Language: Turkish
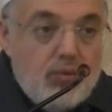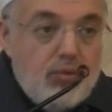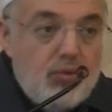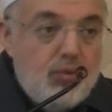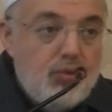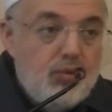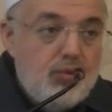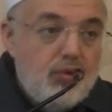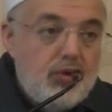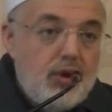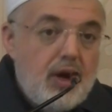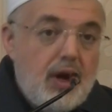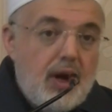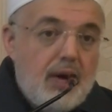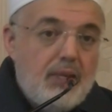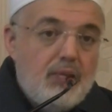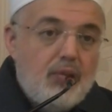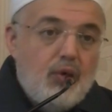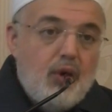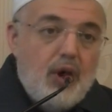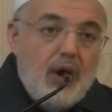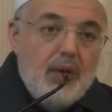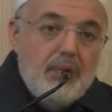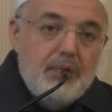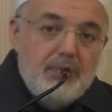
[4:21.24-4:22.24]
Dünya
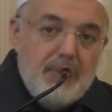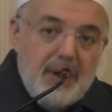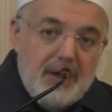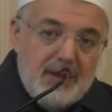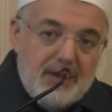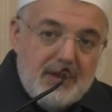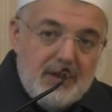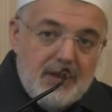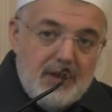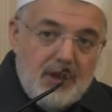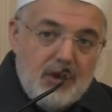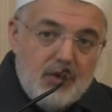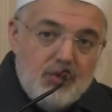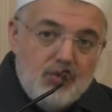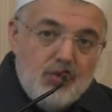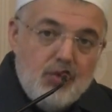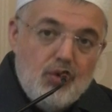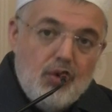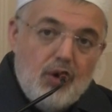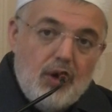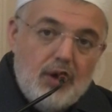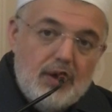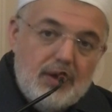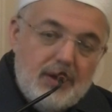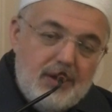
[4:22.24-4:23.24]
muhabbeti de
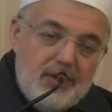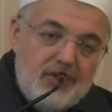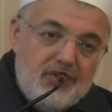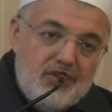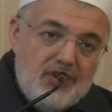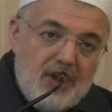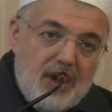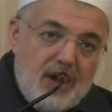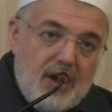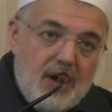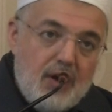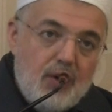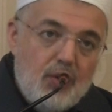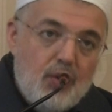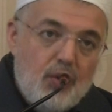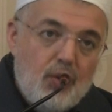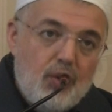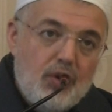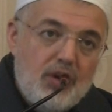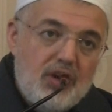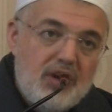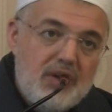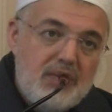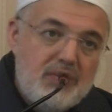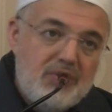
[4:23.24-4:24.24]
çoğalırsa o
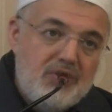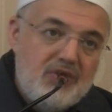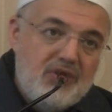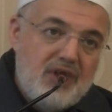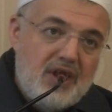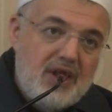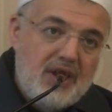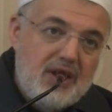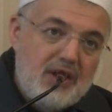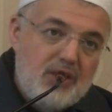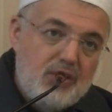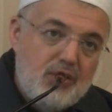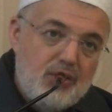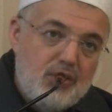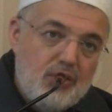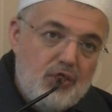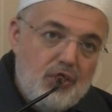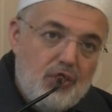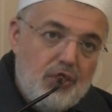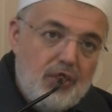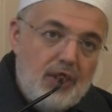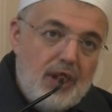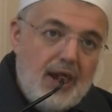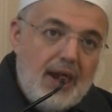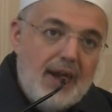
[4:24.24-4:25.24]
kimsenin
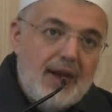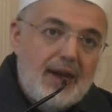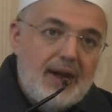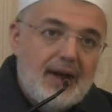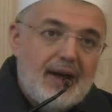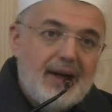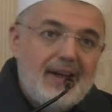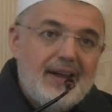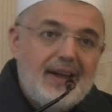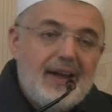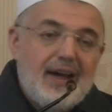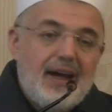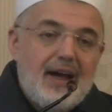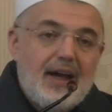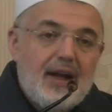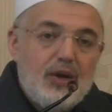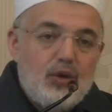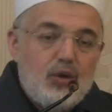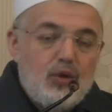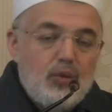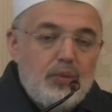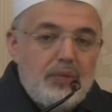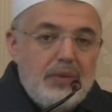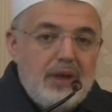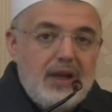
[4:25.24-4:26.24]
diyor el
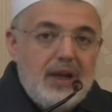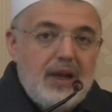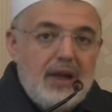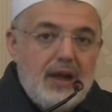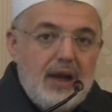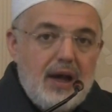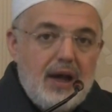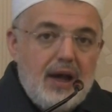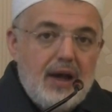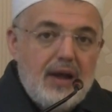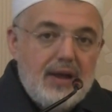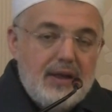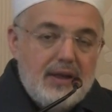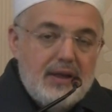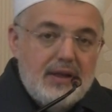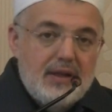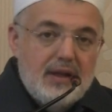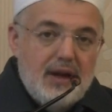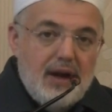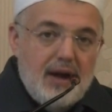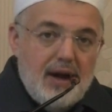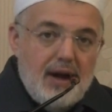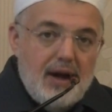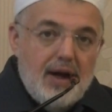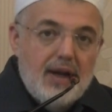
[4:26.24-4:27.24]
iyadu billahi
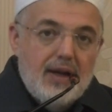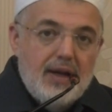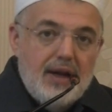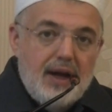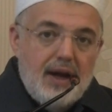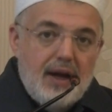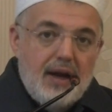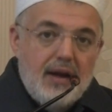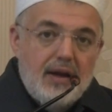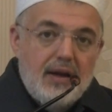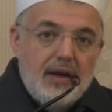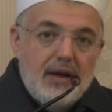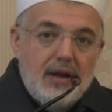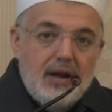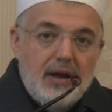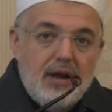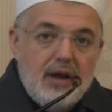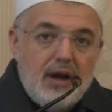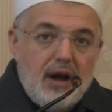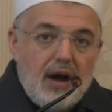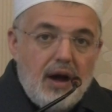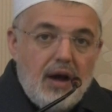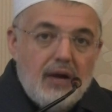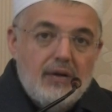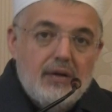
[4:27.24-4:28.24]
teala
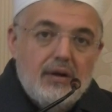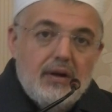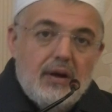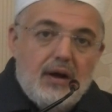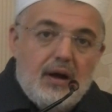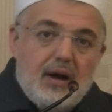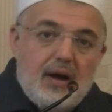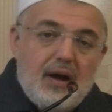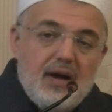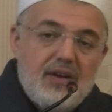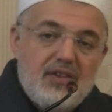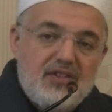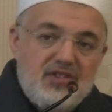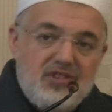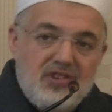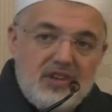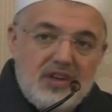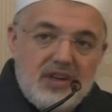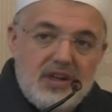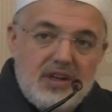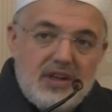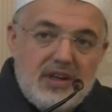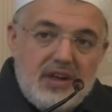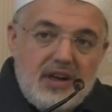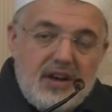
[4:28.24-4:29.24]
Allah'a
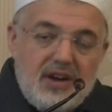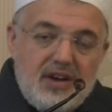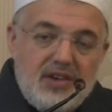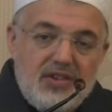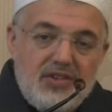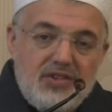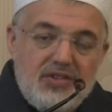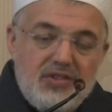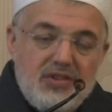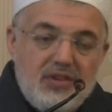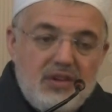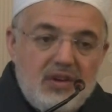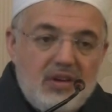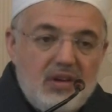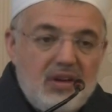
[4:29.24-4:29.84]
sığınırız.